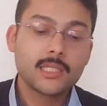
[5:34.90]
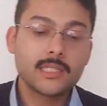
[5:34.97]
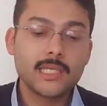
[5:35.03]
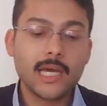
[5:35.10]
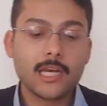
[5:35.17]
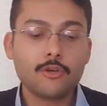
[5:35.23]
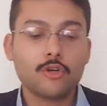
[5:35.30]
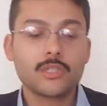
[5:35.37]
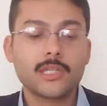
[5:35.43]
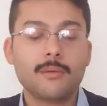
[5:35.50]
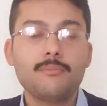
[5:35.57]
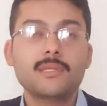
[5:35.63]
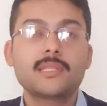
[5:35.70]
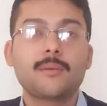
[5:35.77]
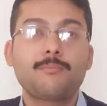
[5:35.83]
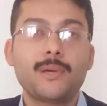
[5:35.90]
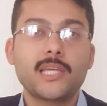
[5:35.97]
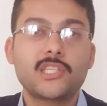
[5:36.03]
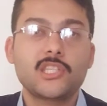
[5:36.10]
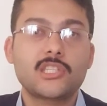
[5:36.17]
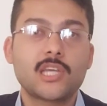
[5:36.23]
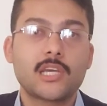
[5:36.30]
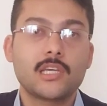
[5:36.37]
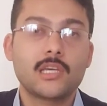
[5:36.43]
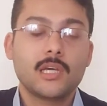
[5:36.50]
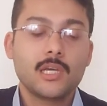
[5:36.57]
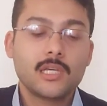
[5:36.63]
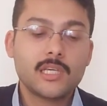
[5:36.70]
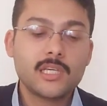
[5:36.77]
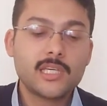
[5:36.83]
Diğer yöntemimiz de pet çiçeği
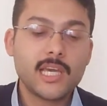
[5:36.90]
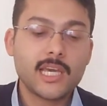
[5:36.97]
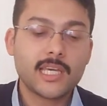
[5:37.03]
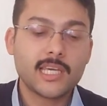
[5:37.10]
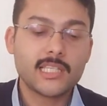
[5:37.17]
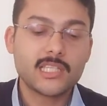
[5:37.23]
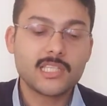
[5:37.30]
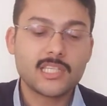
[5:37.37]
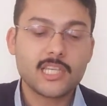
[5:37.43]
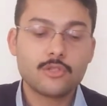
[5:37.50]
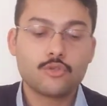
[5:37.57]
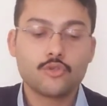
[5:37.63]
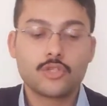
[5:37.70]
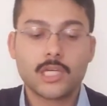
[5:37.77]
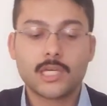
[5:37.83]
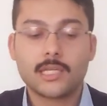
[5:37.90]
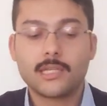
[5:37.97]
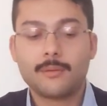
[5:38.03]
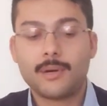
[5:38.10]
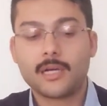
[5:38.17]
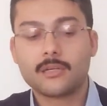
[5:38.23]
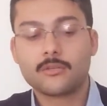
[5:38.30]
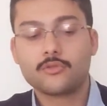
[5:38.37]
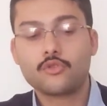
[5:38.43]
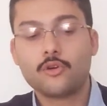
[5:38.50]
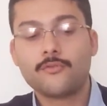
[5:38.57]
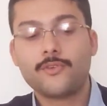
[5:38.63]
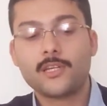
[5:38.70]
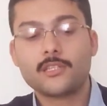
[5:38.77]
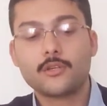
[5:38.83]
ikiye keseceğiz. Şu şekilde bakın
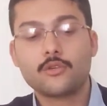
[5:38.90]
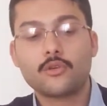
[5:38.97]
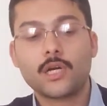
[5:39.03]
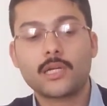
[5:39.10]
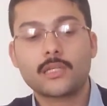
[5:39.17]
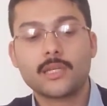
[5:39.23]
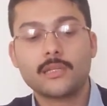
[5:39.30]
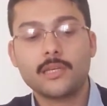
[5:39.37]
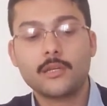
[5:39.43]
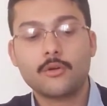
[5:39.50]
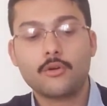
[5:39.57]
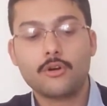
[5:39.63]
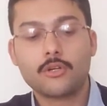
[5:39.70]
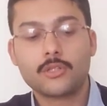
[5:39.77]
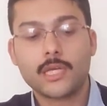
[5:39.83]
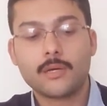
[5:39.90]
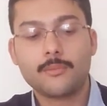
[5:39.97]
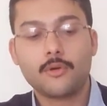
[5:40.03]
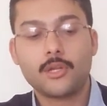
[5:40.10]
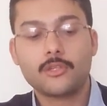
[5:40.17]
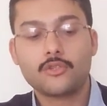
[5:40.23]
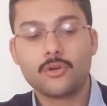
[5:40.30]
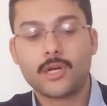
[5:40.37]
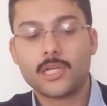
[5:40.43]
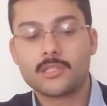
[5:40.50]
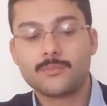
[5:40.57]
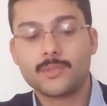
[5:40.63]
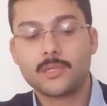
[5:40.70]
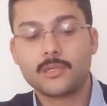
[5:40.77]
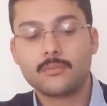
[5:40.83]
çok fazla yukarıdan değil orta böyle çok
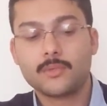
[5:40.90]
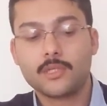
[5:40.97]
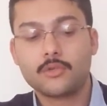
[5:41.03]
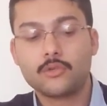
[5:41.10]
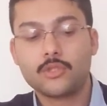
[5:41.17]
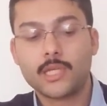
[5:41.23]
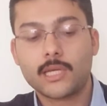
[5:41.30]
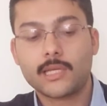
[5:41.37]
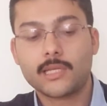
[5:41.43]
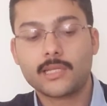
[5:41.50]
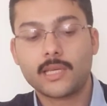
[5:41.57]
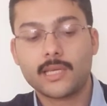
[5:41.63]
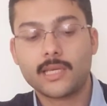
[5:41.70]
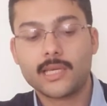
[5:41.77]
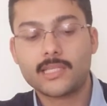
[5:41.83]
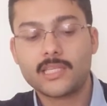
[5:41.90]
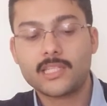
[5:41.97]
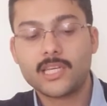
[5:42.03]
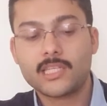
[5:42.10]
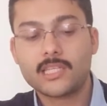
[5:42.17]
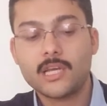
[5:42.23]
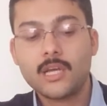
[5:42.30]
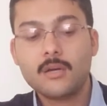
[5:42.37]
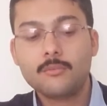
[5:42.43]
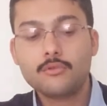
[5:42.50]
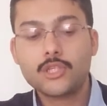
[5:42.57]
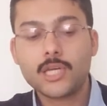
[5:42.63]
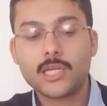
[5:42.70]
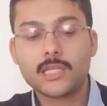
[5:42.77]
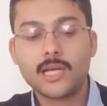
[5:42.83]
az bir yükseklikten keseceğiz. Bu
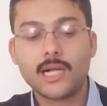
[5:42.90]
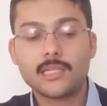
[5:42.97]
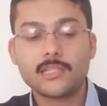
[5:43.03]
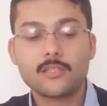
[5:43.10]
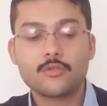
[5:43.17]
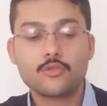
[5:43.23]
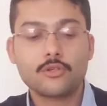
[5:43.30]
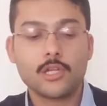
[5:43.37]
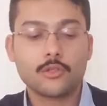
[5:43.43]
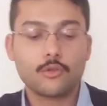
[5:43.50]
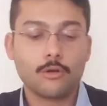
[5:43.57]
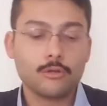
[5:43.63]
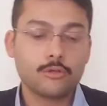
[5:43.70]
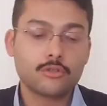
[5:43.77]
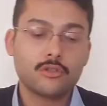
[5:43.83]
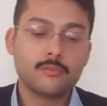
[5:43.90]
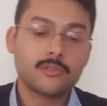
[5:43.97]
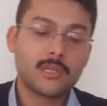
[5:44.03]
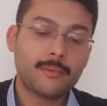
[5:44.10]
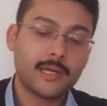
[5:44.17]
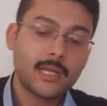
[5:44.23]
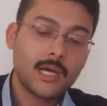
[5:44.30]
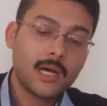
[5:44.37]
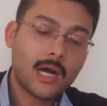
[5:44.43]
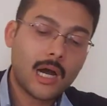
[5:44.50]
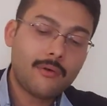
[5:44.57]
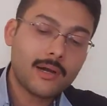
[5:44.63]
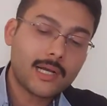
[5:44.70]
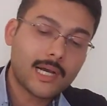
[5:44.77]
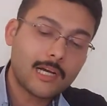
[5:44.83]
şekilde altını suyla doldurduğumuz zaman
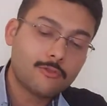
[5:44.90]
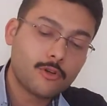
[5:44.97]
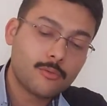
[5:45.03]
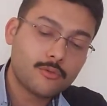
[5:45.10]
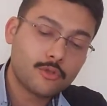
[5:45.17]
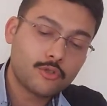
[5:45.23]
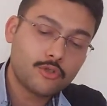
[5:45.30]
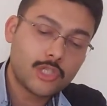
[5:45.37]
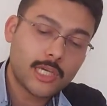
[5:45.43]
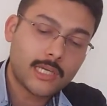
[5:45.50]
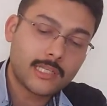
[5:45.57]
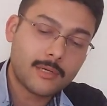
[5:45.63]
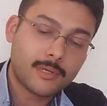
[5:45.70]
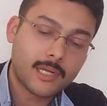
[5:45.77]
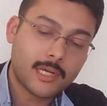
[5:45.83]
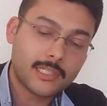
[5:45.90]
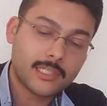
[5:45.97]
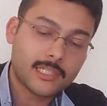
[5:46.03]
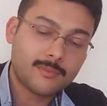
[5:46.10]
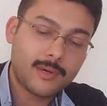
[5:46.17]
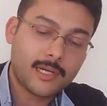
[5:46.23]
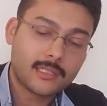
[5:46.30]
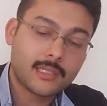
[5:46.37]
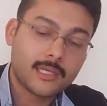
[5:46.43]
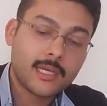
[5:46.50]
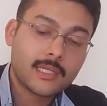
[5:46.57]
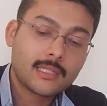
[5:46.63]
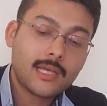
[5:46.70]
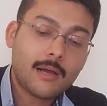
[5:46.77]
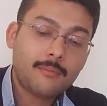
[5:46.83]
avokadomuzu şu şekilde bırakacağız. Bakın
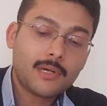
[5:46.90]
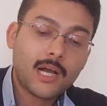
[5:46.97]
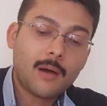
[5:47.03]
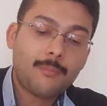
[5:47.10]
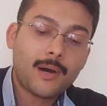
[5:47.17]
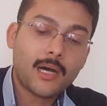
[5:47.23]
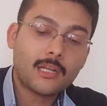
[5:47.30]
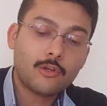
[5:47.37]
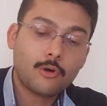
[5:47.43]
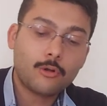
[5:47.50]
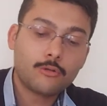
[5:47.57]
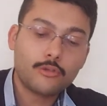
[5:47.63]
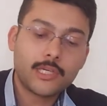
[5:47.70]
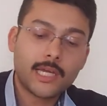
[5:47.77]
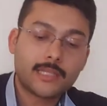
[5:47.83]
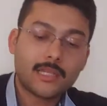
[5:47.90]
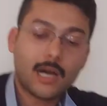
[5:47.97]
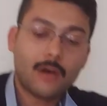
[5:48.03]
tam kapağının olduğu yerde